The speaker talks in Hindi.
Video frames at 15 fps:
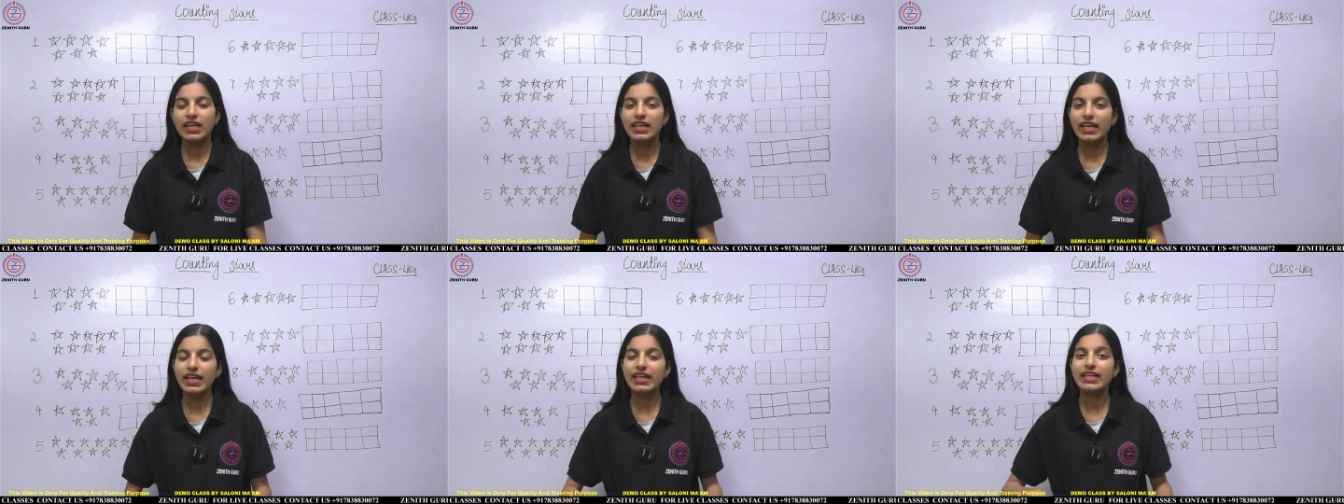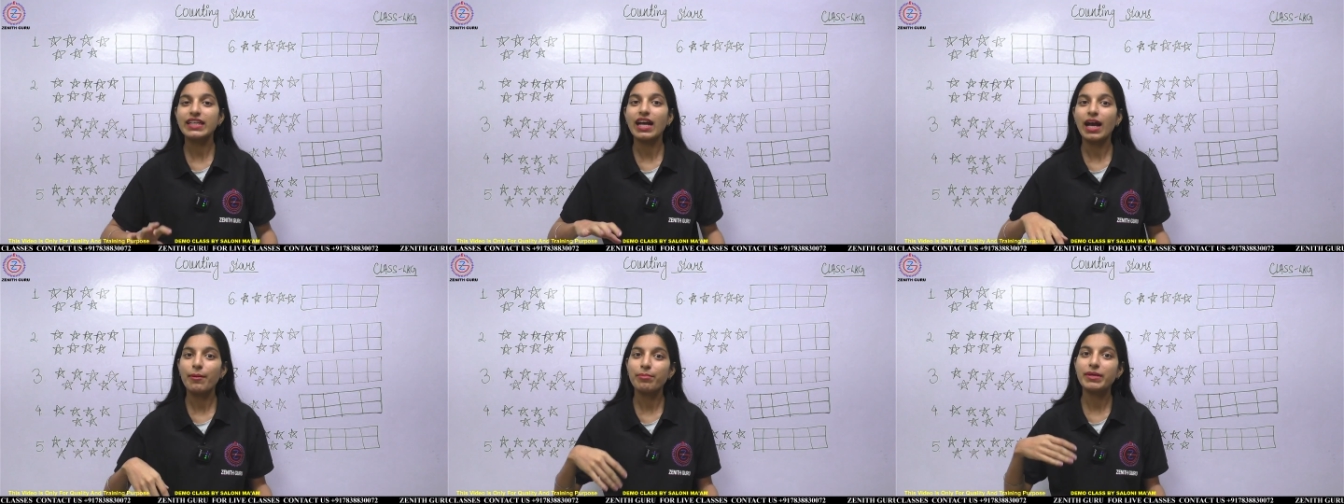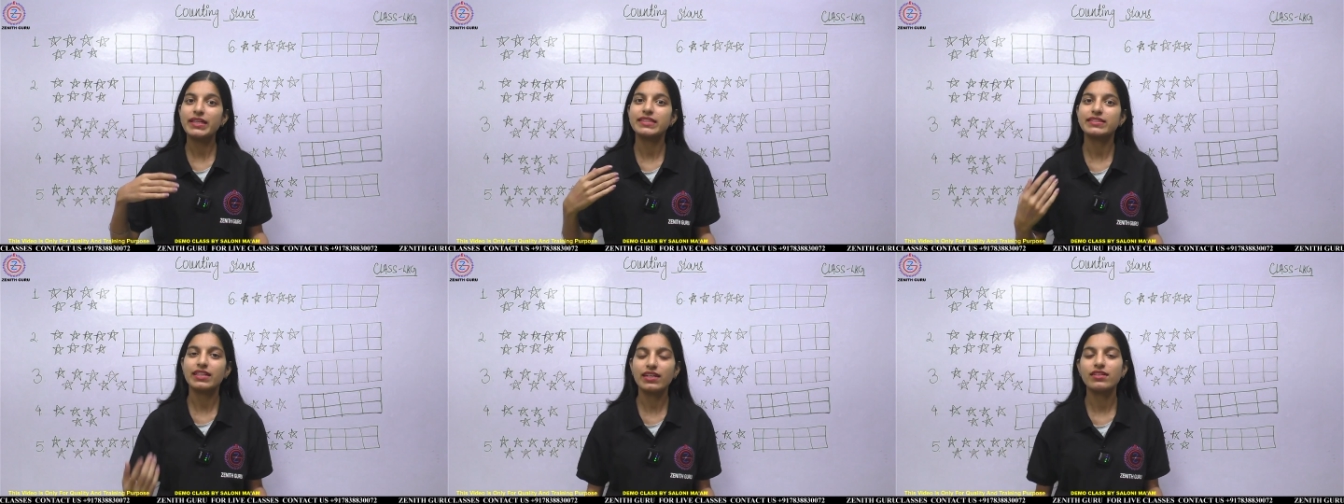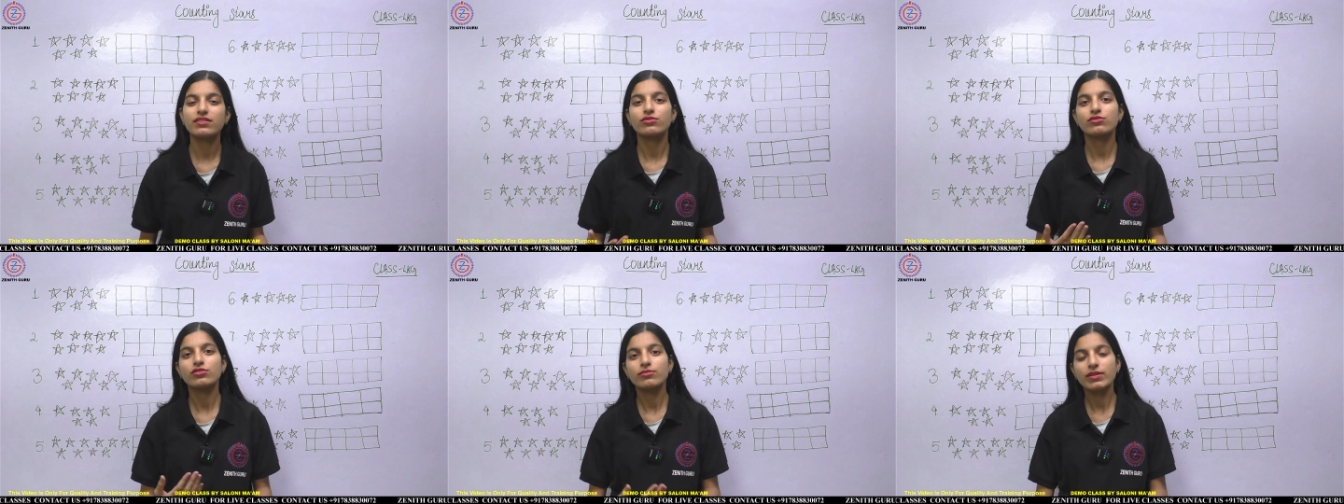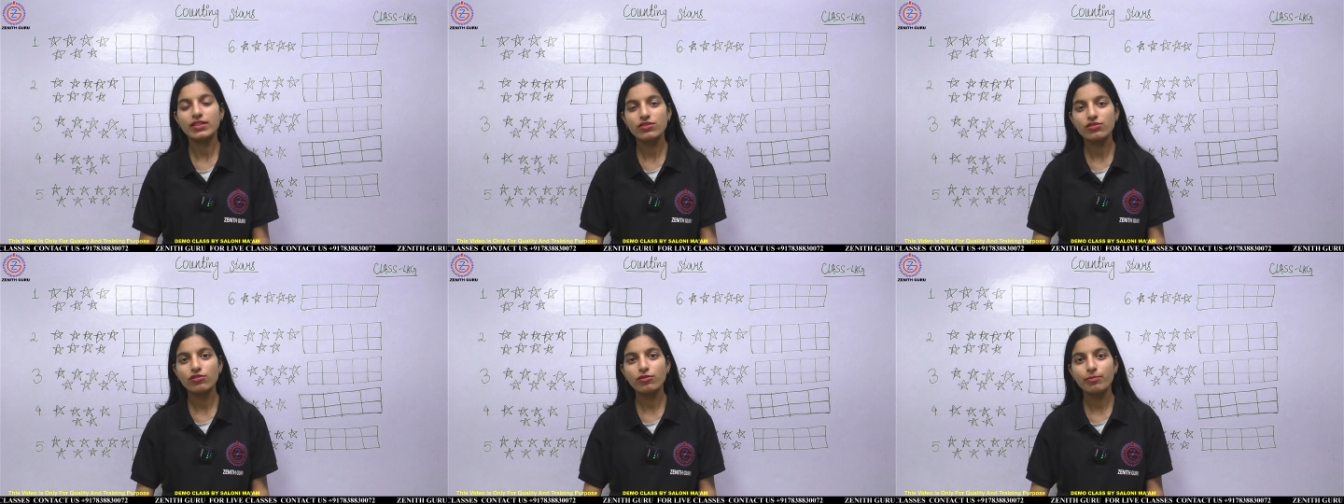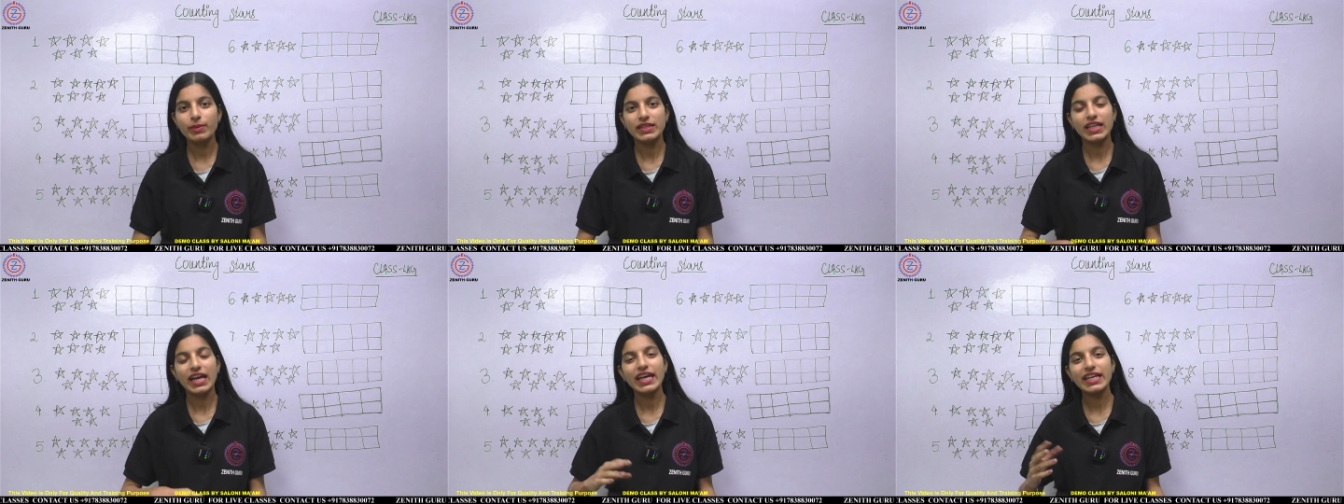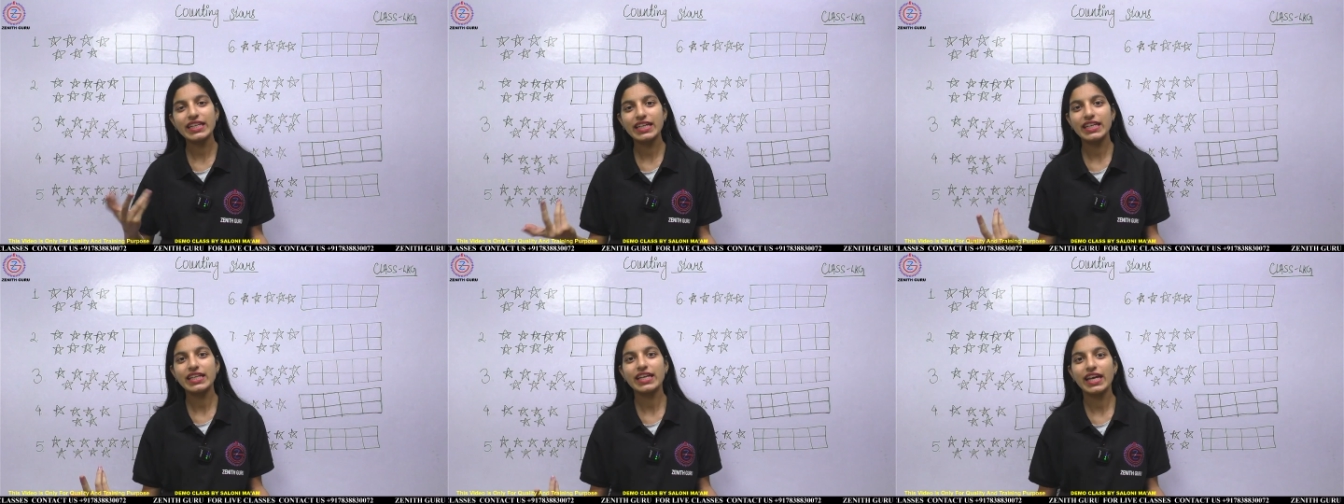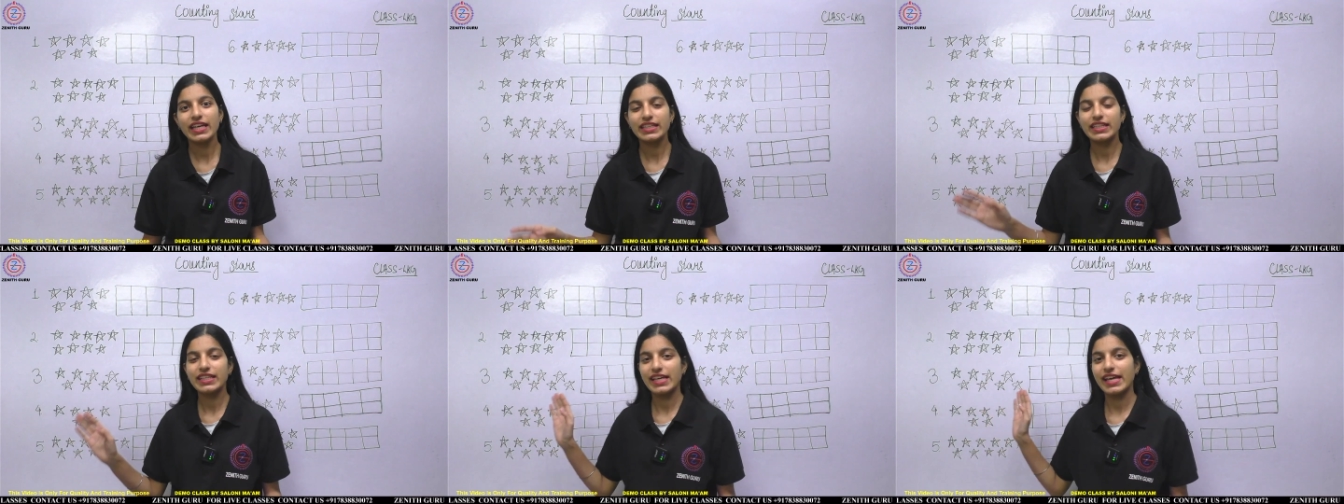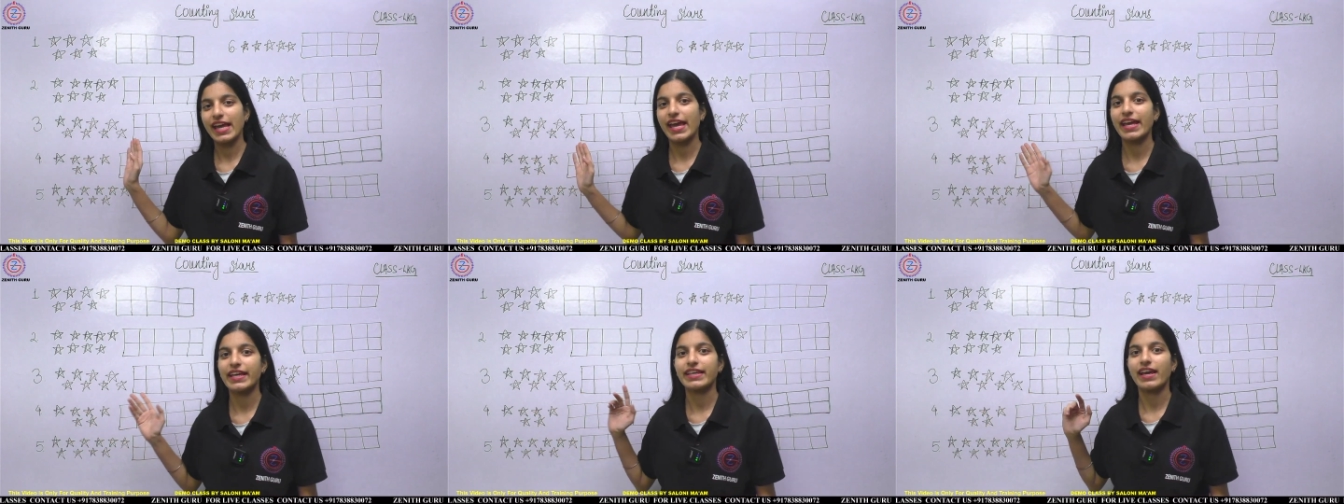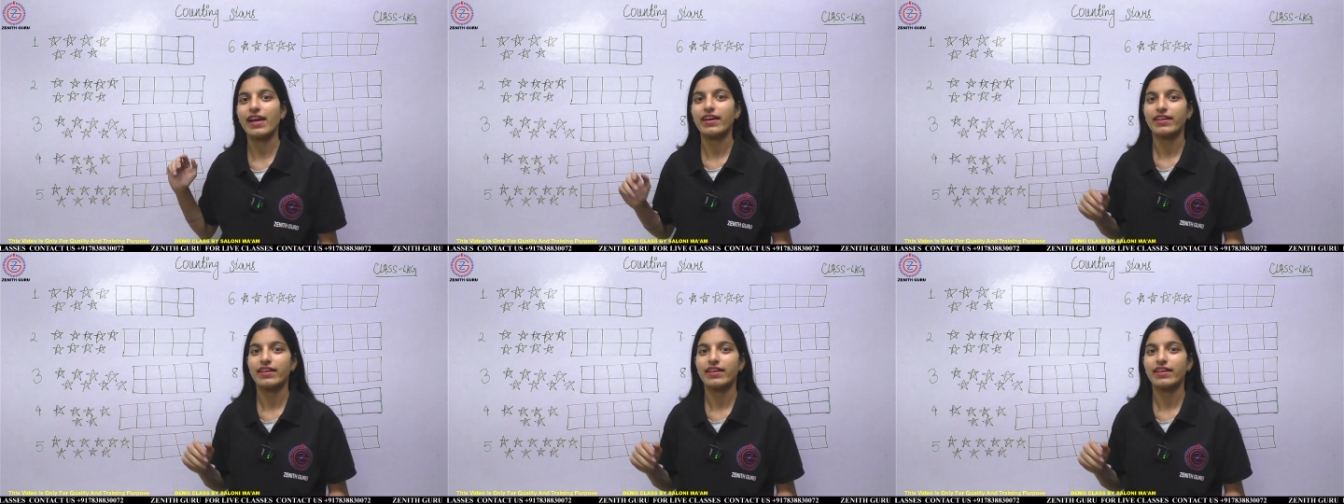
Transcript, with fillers: लेकिन अभी तक कुछ बच्चों को पता ही नहीं है कि ये है क्या